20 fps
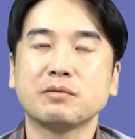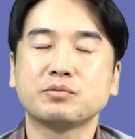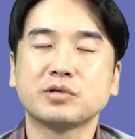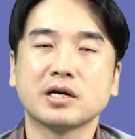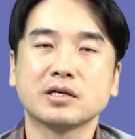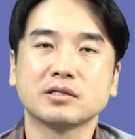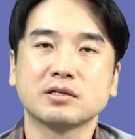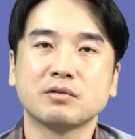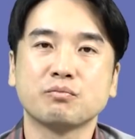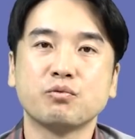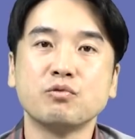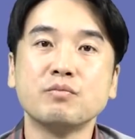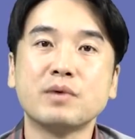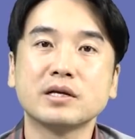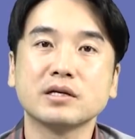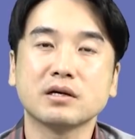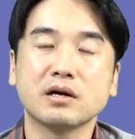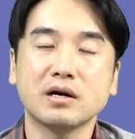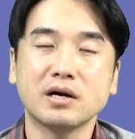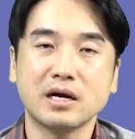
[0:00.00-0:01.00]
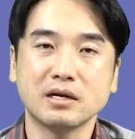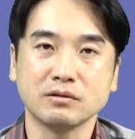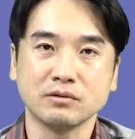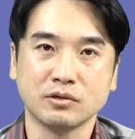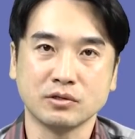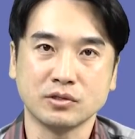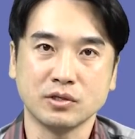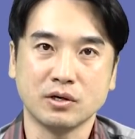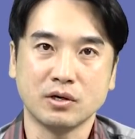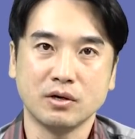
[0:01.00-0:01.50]
입장에서는 불만이 커가는
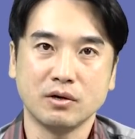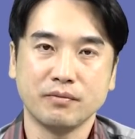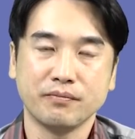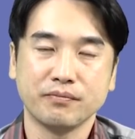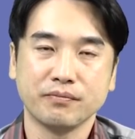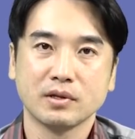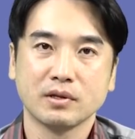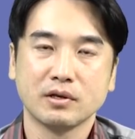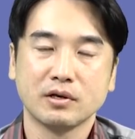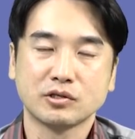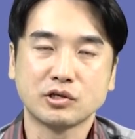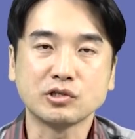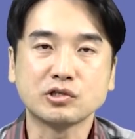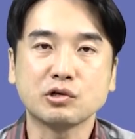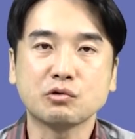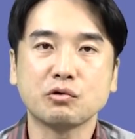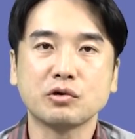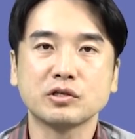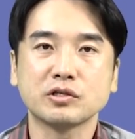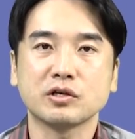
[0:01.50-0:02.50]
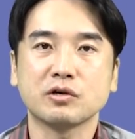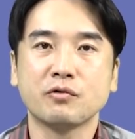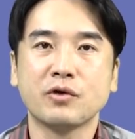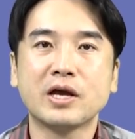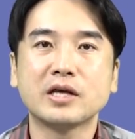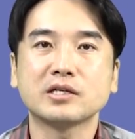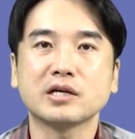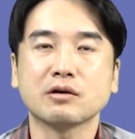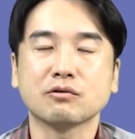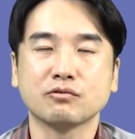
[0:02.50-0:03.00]
거죠. 정치권에서
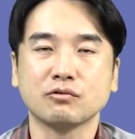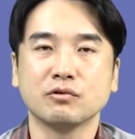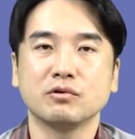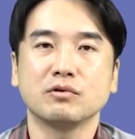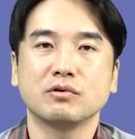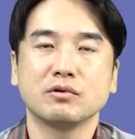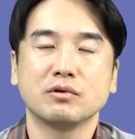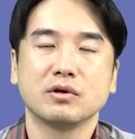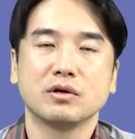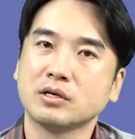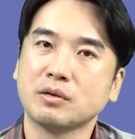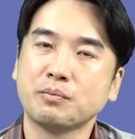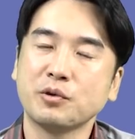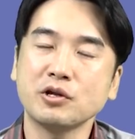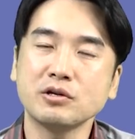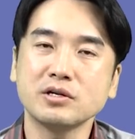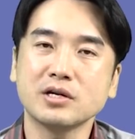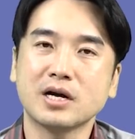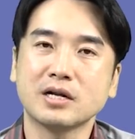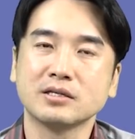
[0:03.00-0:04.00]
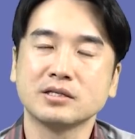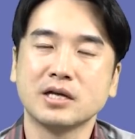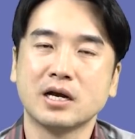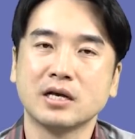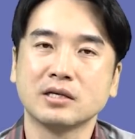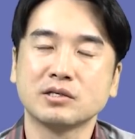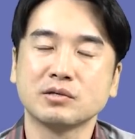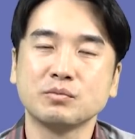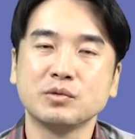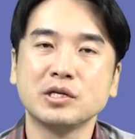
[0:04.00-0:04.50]
왜 자꾸 이렇게 편을
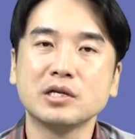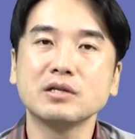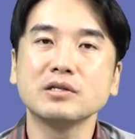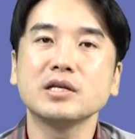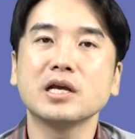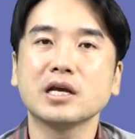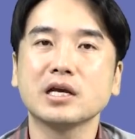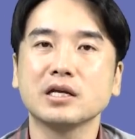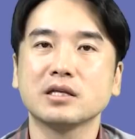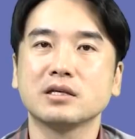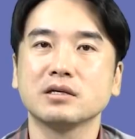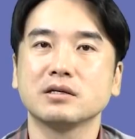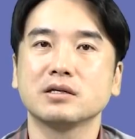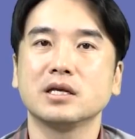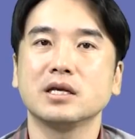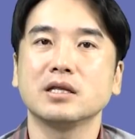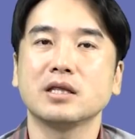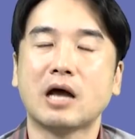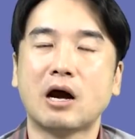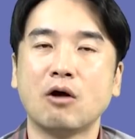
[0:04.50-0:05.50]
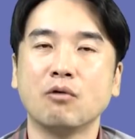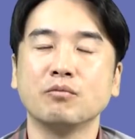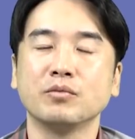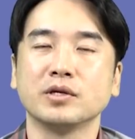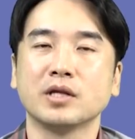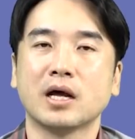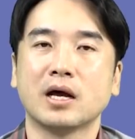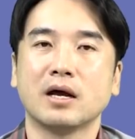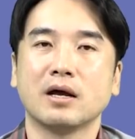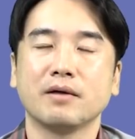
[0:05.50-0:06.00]
가르냐 지금 이런 얘기들이
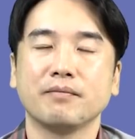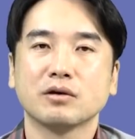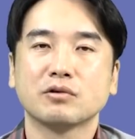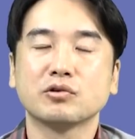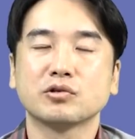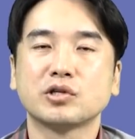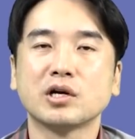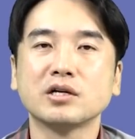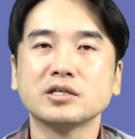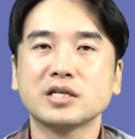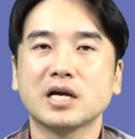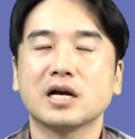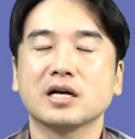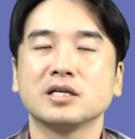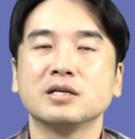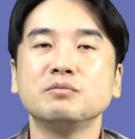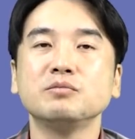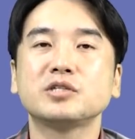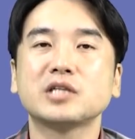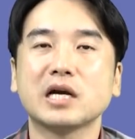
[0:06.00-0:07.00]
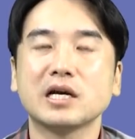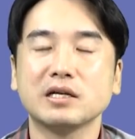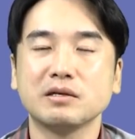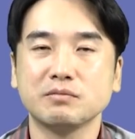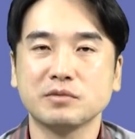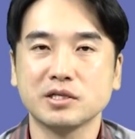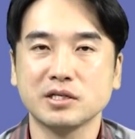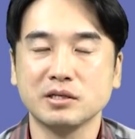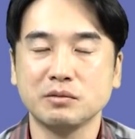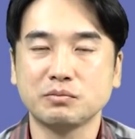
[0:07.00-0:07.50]
나옵니다. 그리고 정작
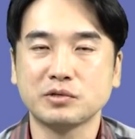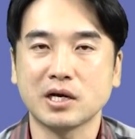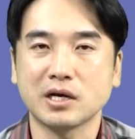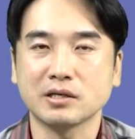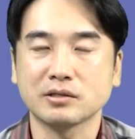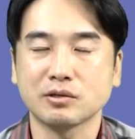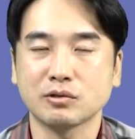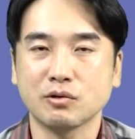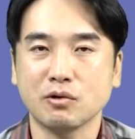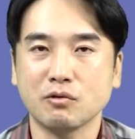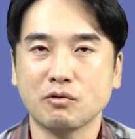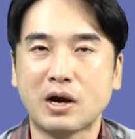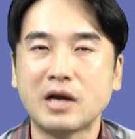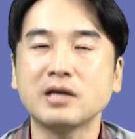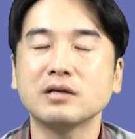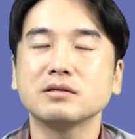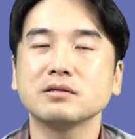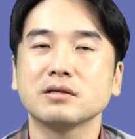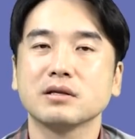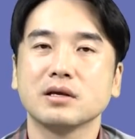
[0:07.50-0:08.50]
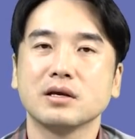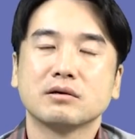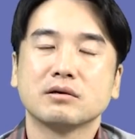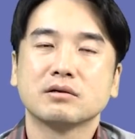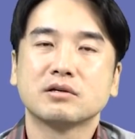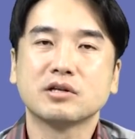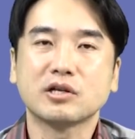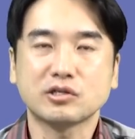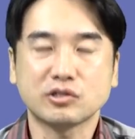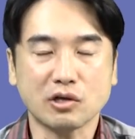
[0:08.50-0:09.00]
임차인들 입장에서도 과연
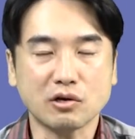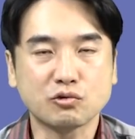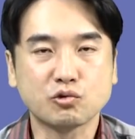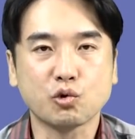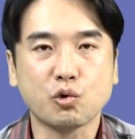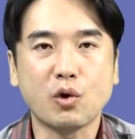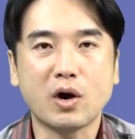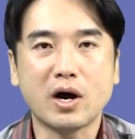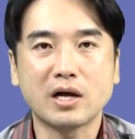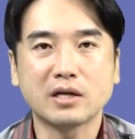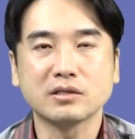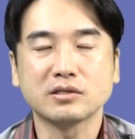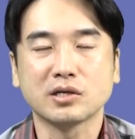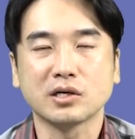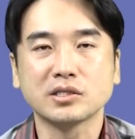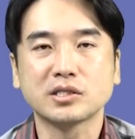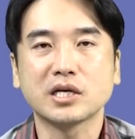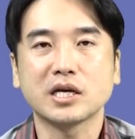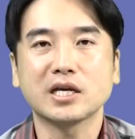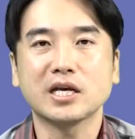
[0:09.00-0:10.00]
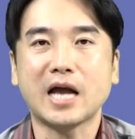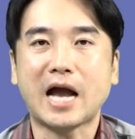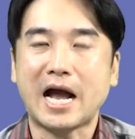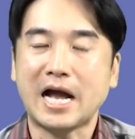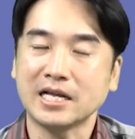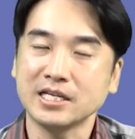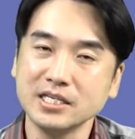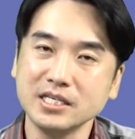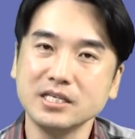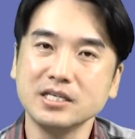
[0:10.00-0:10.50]
그렇게 썩 좋아하는 정책이
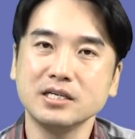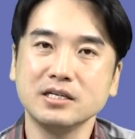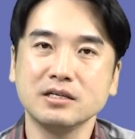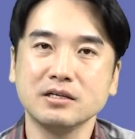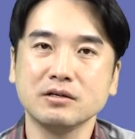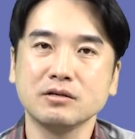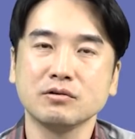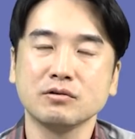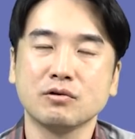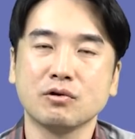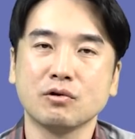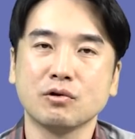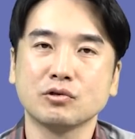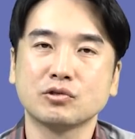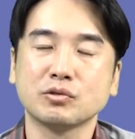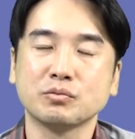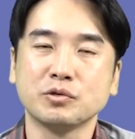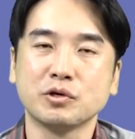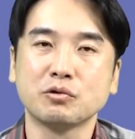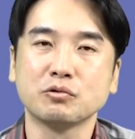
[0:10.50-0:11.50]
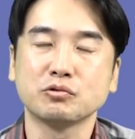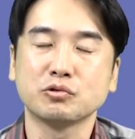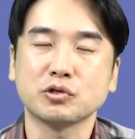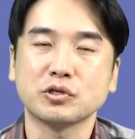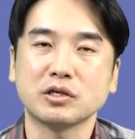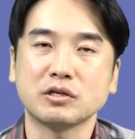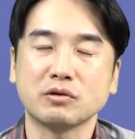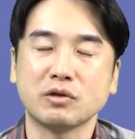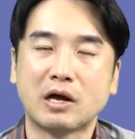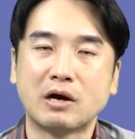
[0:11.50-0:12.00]
아닌 걸로 지금
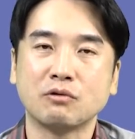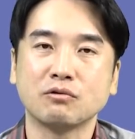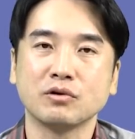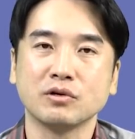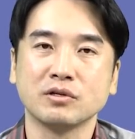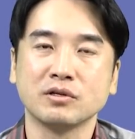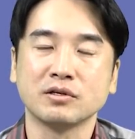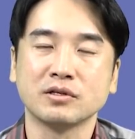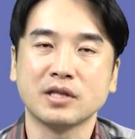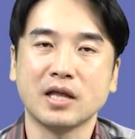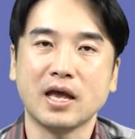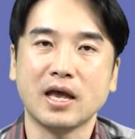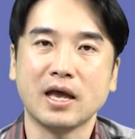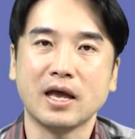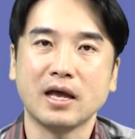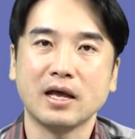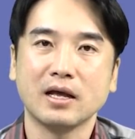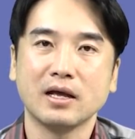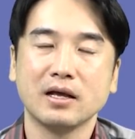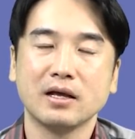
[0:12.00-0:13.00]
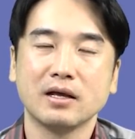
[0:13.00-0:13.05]
여론조사도 나오고 있는데